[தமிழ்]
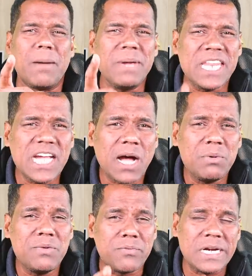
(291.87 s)

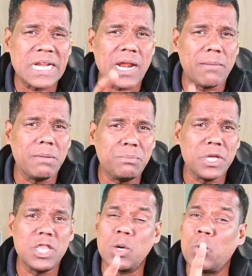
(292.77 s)
அமெரிக்காவின் பெடரல் அமைப்பு
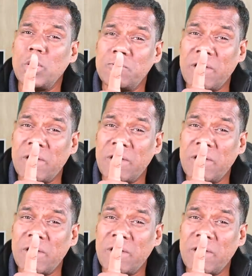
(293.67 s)
இந்த ஒரு